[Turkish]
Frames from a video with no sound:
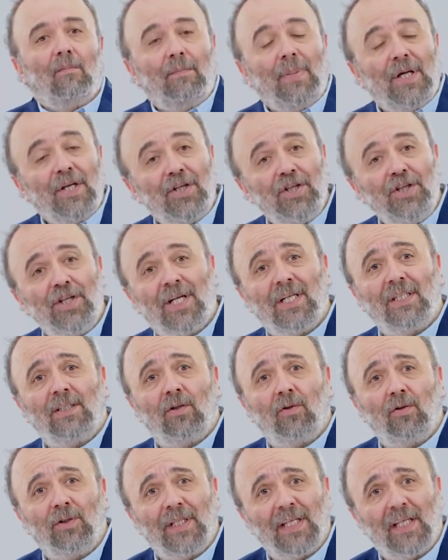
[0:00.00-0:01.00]
Beşinci
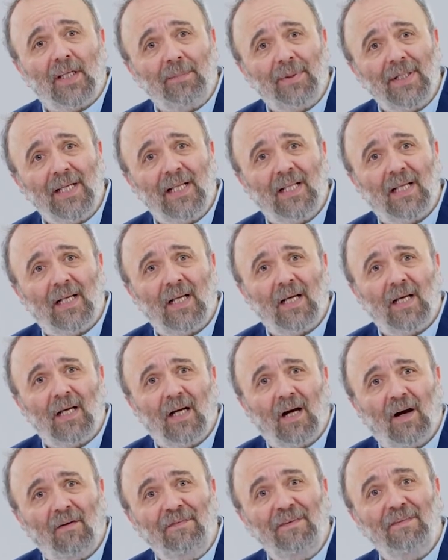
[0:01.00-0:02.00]
kategorideki
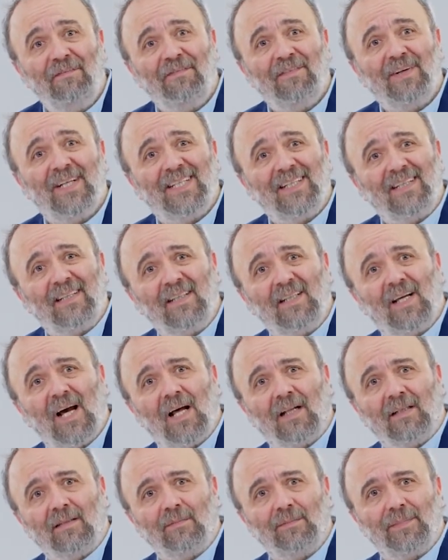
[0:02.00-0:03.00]
bireylere hafif
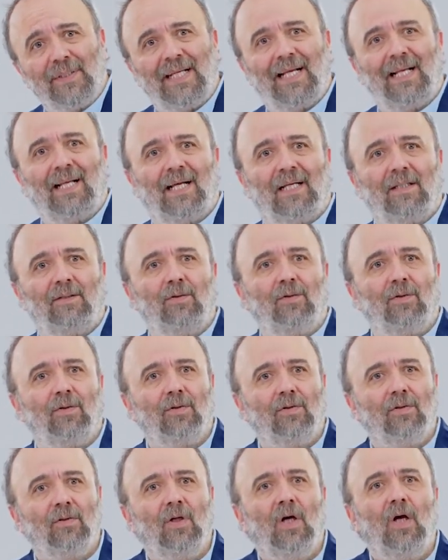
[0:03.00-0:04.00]
kırılgan bireyler
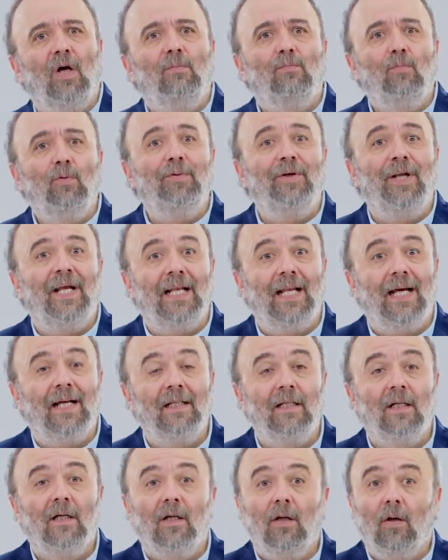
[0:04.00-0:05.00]
diyoruz. Bu
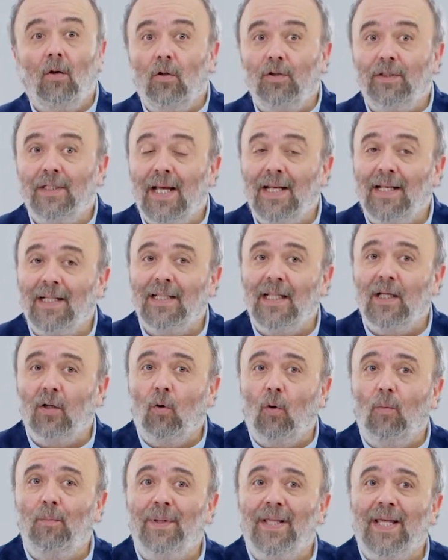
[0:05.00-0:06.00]
bireyler özellikle
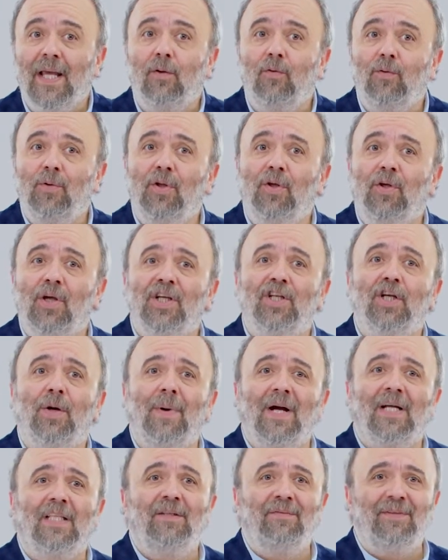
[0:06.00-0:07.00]
komplike günlük
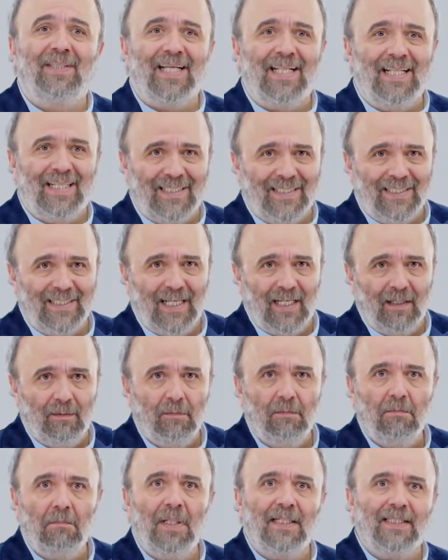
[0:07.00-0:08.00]
yaşam aktivitelerinde
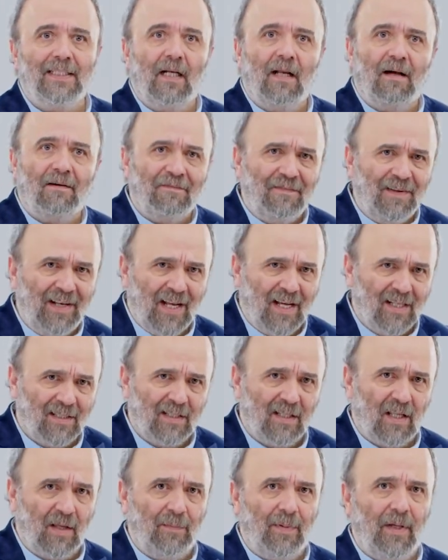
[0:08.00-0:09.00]
mesela
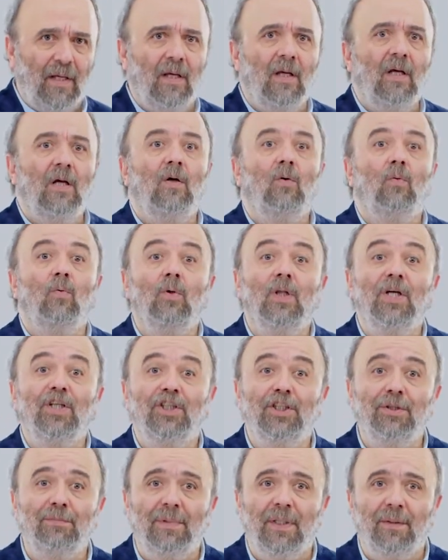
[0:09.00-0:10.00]
finans gibi,
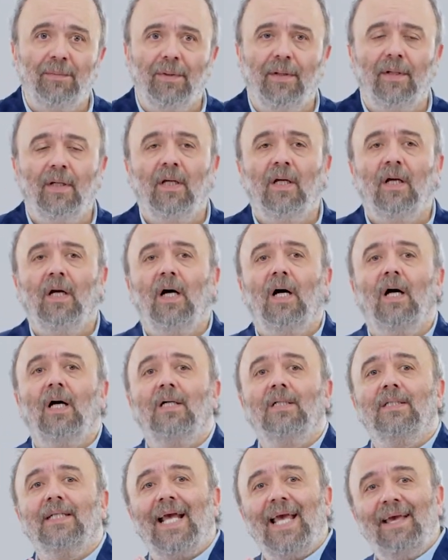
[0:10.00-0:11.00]
ulaşım gibi,
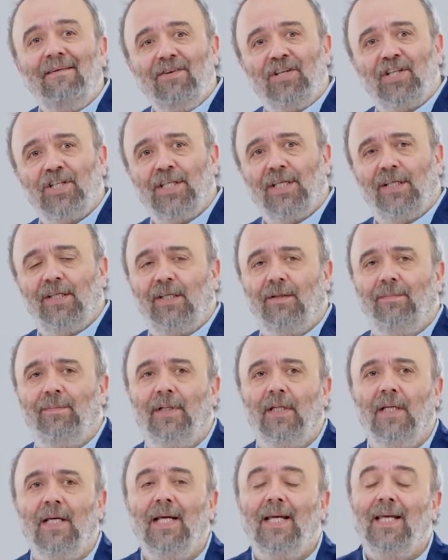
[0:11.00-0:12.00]
ağır ev işleri
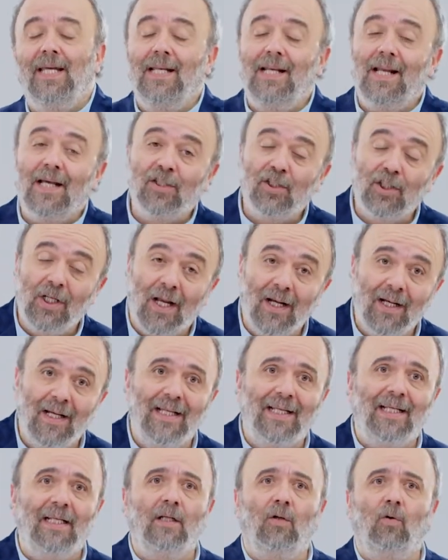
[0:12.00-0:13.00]
gibi, ilaçlarla
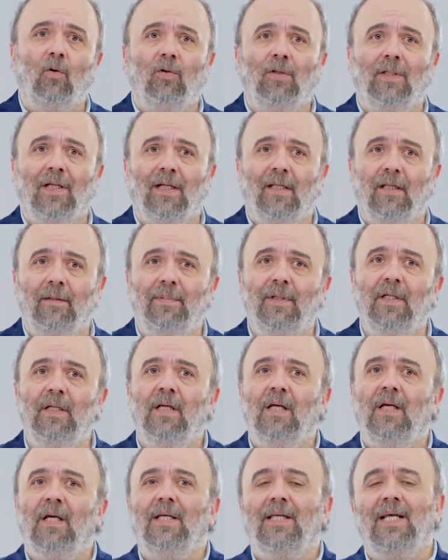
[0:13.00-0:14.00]
ilgili konular gibi
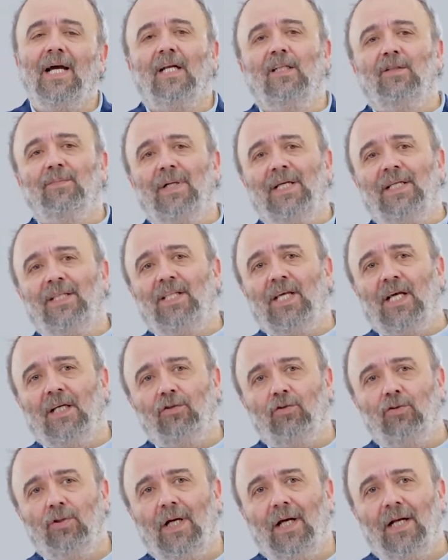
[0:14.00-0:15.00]
yardıma
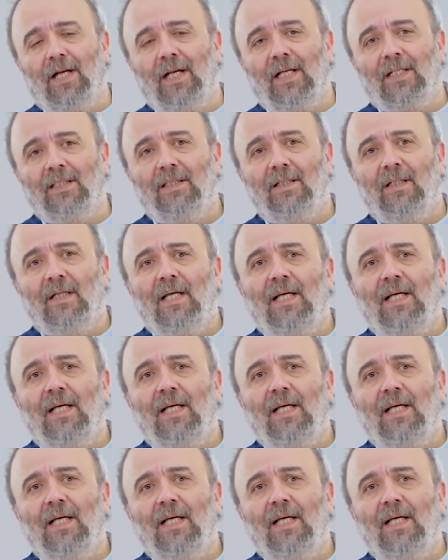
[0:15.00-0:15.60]
ihtiyaç duyarlar.